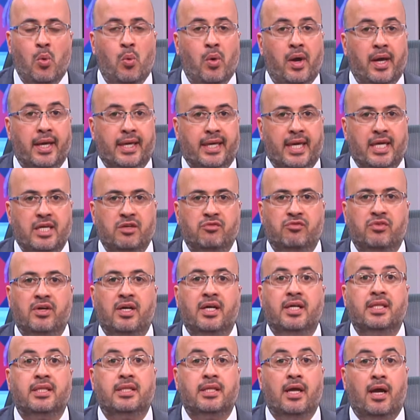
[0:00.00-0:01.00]
وكيف
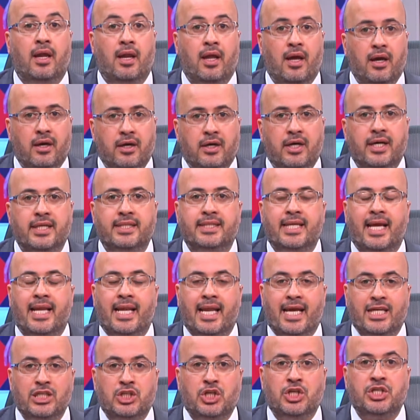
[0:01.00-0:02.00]
تلقت
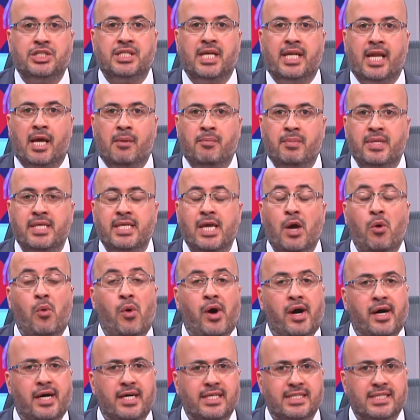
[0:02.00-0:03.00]
الأجهزة الأمنية
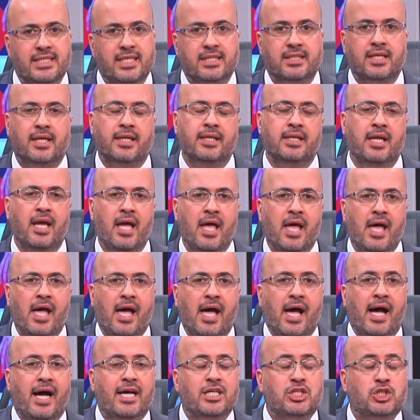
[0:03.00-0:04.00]
وخاصة
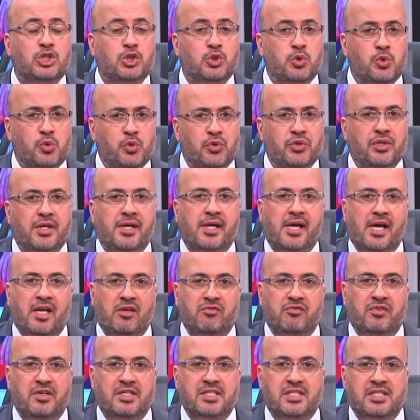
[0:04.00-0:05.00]
الشرطة
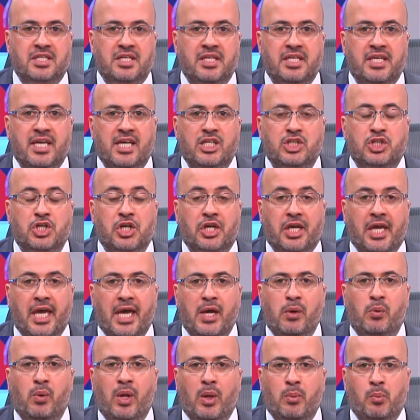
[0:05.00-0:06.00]
الفلسطينية
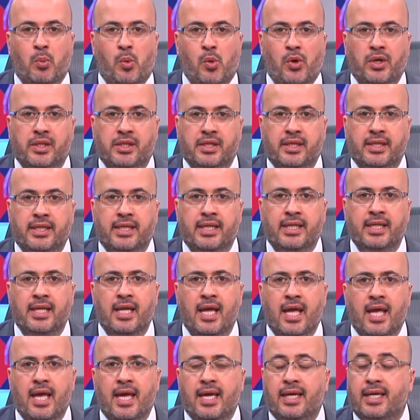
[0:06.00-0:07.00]
شكاوى المواطنين
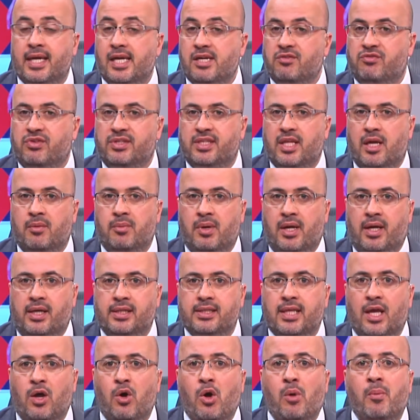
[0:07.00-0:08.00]
كيف
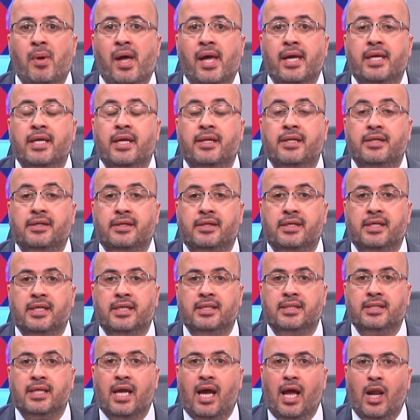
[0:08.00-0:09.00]
تابعتها وما هي
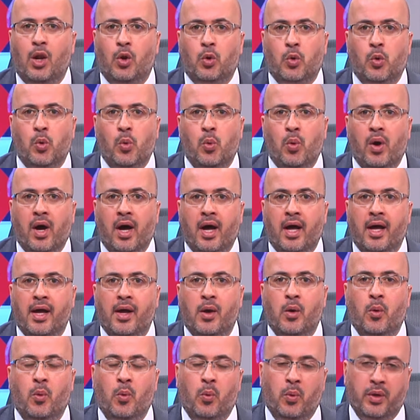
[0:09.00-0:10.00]
نقاط القوة
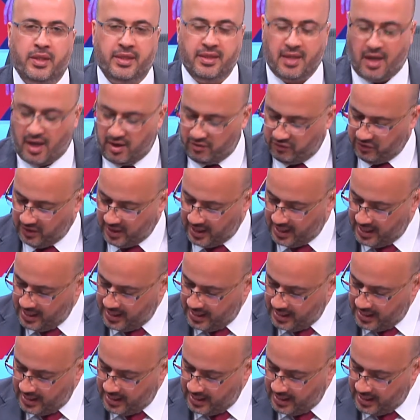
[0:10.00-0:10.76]
والضعف